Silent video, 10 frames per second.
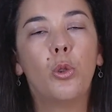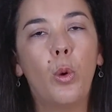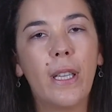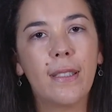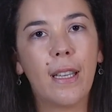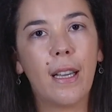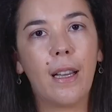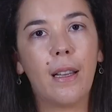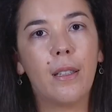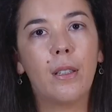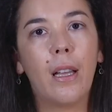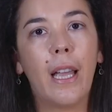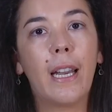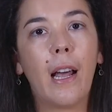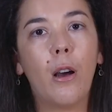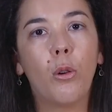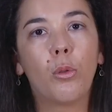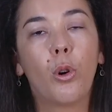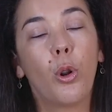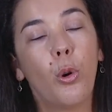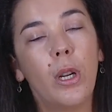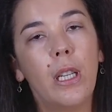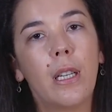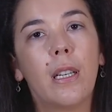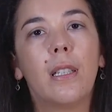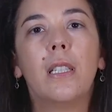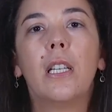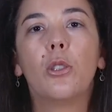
doença renal crônica,